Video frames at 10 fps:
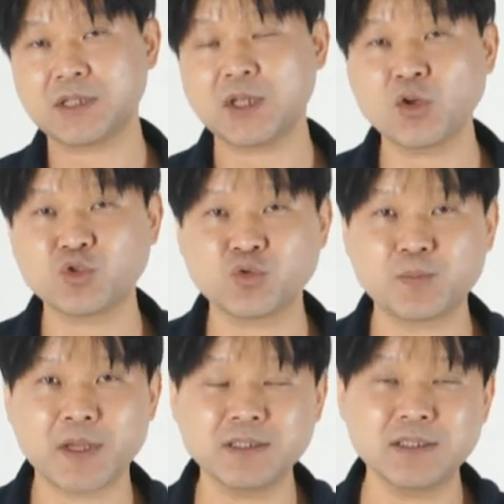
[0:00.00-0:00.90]

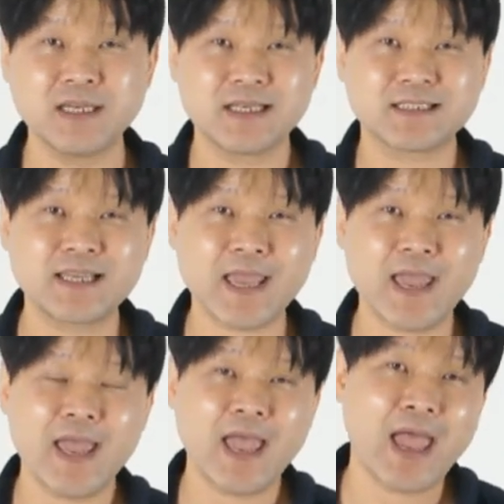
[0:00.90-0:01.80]
떠주면은
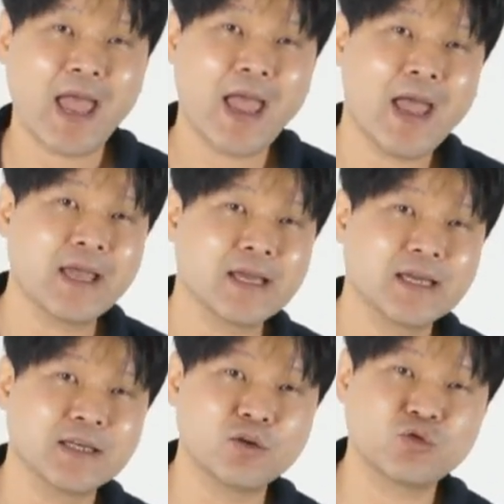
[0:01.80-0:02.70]
그게
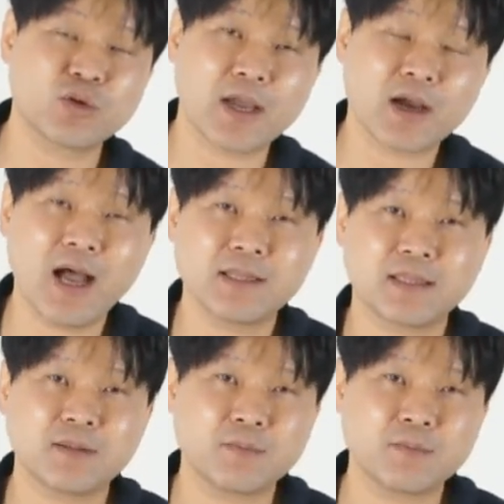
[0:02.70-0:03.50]
12개가